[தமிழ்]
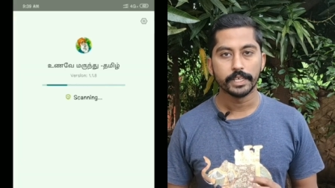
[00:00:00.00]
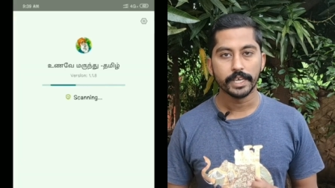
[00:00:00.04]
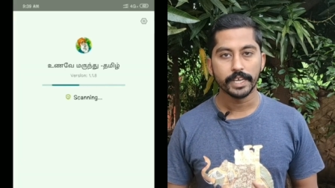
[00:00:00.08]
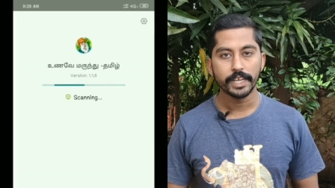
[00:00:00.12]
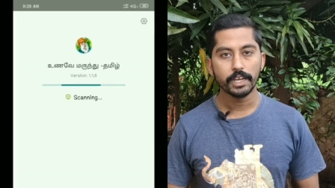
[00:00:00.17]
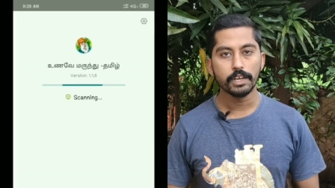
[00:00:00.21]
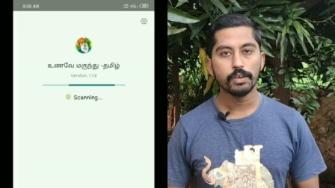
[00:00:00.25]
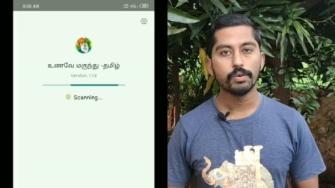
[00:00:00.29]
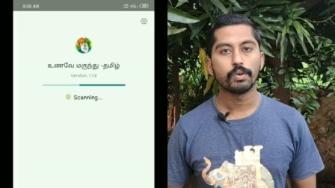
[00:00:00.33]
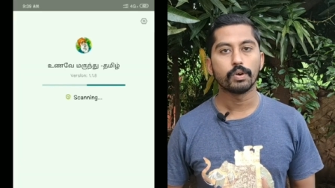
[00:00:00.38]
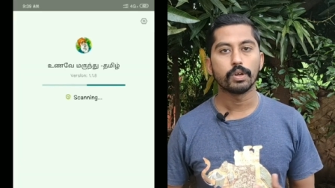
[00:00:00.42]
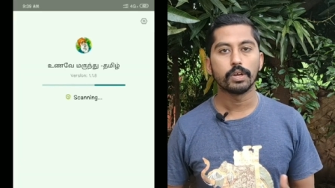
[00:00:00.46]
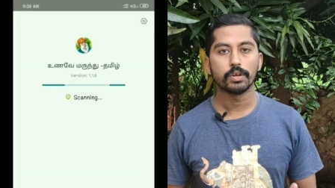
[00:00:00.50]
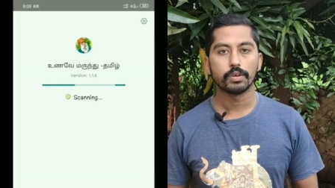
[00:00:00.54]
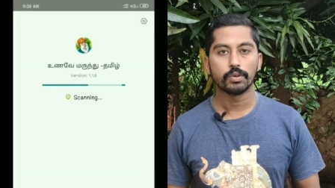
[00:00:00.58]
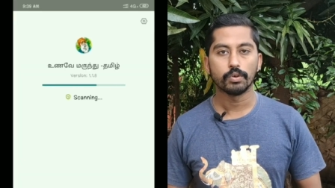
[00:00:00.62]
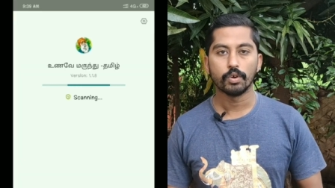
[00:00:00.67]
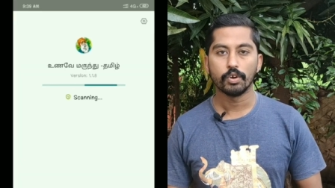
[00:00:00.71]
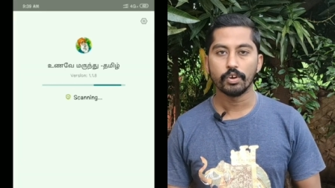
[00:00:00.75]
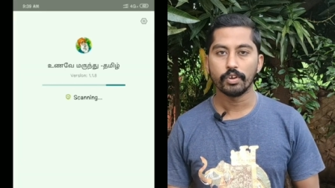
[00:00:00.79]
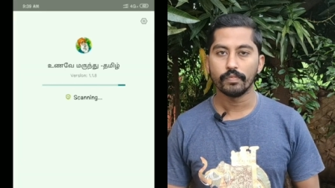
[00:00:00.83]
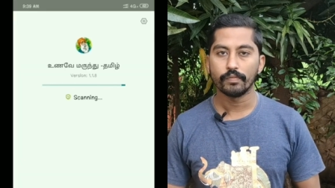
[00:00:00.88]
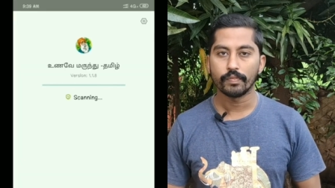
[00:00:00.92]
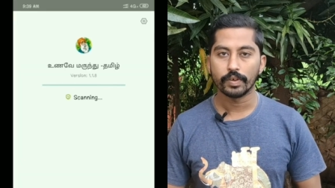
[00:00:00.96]
டெய்லி
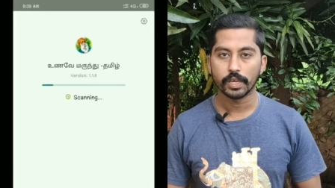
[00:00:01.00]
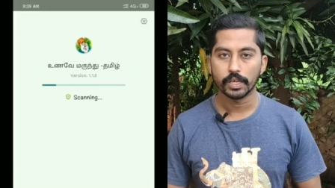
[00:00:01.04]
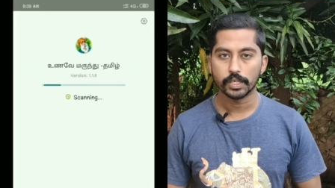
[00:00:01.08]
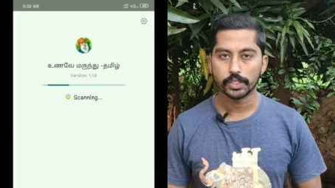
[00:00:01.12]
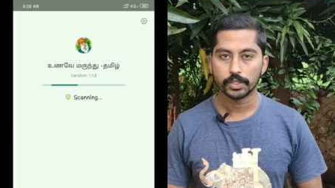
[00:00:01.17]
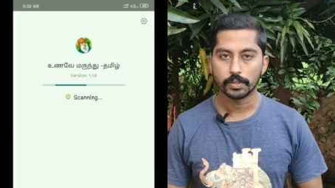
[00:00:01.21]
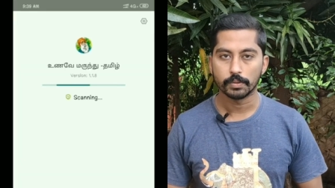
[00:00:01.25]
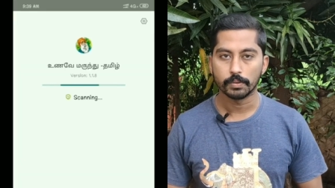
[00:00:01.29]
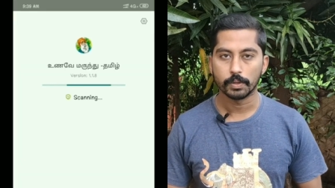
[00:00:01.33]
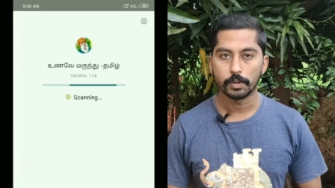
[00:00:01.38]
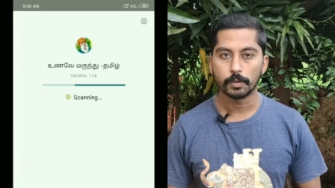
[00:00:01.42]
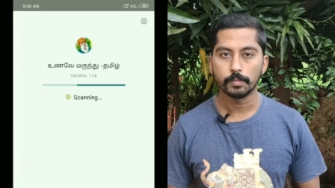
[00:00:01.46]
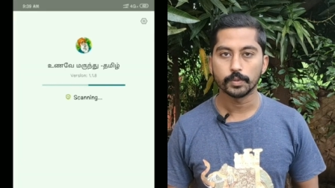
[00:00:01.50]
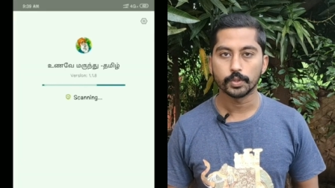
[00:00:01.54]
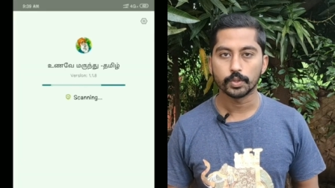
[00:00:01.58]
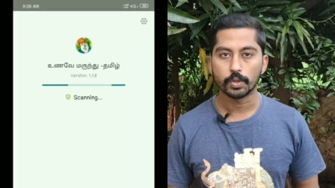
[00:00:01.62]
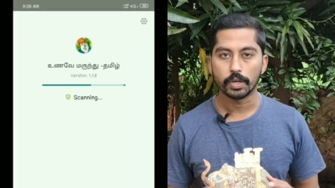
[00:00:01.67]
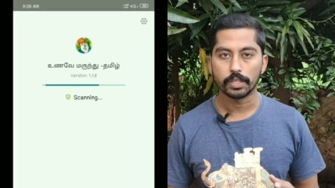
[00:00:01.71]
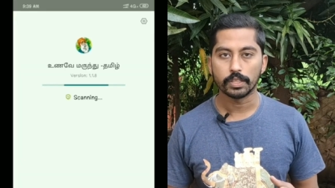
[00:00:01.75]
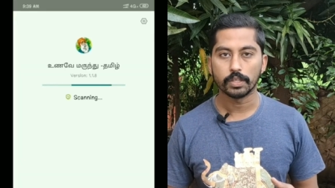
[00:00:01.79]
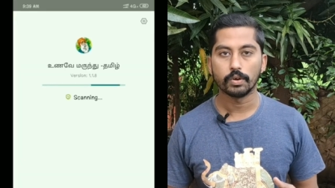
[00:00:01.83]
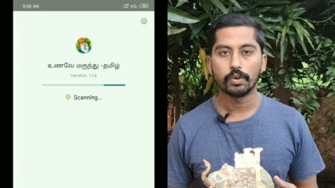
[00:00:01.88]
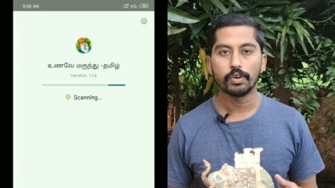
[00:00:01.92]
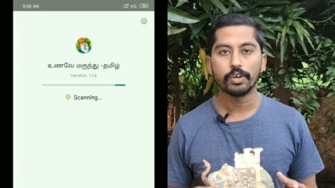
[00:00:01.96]
உங்களுக்கு நோட்டிபிகேஷன் வரும்
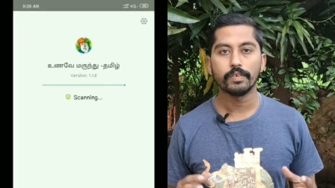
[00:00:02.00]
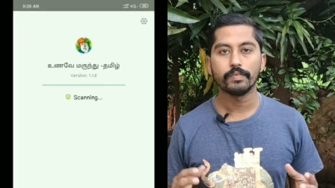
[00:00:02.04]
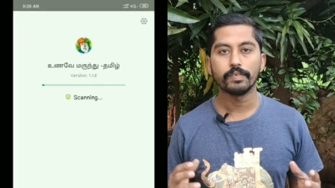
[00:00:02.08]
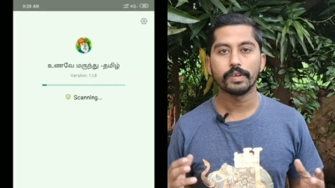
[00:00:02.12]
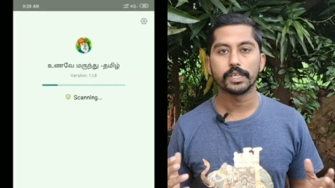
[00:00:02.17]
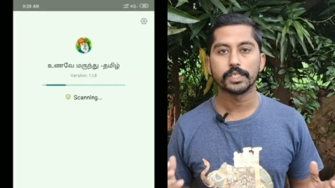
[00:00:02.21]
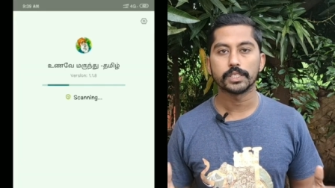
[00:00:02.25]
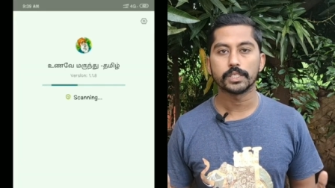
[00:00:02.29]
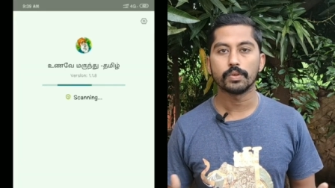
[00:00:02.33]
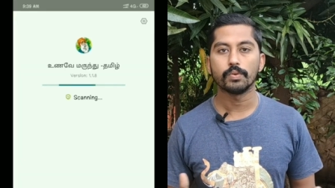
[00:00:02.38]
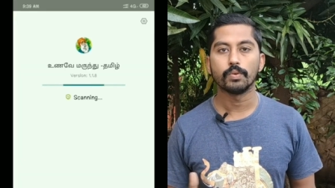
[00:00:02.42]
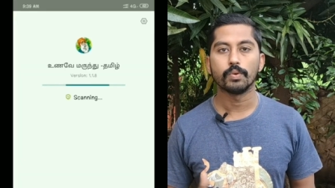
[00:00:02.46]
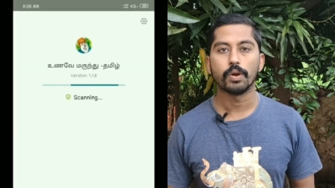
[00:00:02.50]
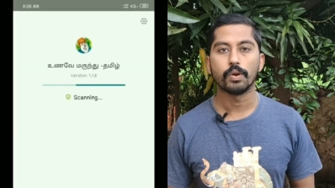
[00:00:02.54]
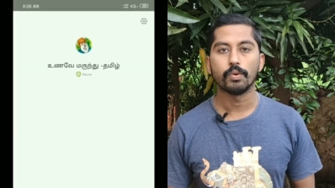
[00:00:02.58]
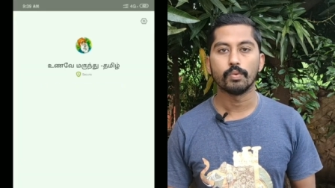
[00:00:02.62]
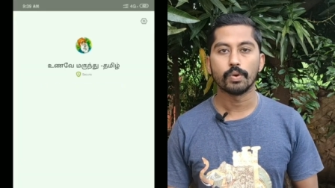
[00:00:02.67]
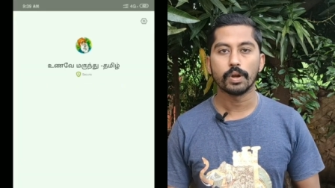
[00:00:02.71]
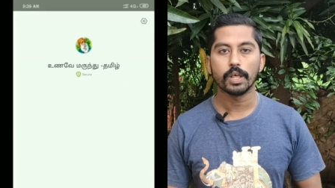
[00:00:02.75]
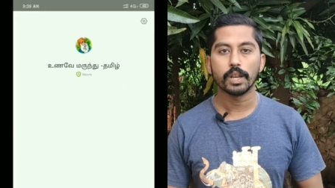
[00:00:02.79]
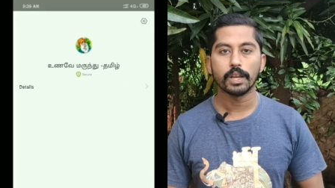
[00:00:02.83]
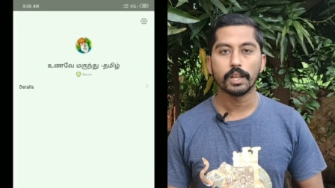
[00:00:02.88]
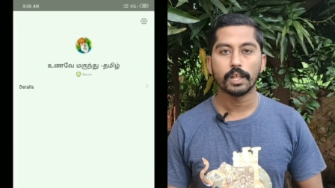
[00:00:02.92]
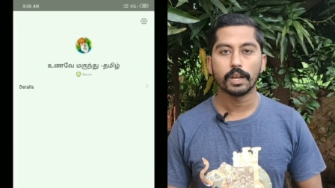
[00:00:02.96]
ஸோ அந்த நோட்டிபிகேஷன்
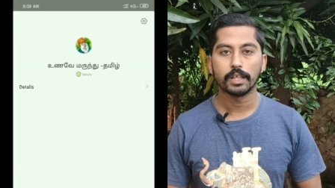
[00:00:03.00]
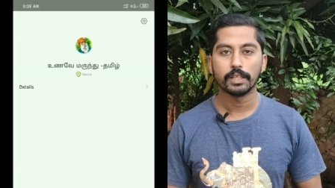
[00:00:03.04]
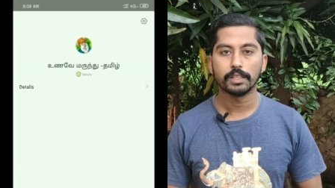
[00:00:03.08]
உங்கள் உடல்